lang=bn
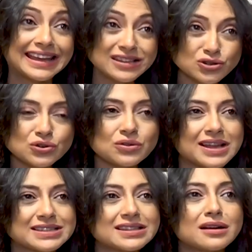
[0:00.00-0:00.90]
এই জন্য
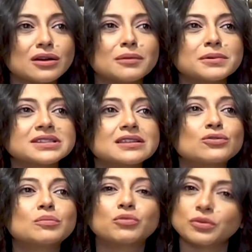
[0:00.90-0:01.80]
আছে তার কারণ আমার ছেলে
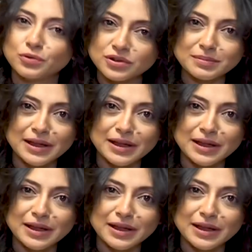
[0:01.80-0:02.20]
খুব বই পড়তে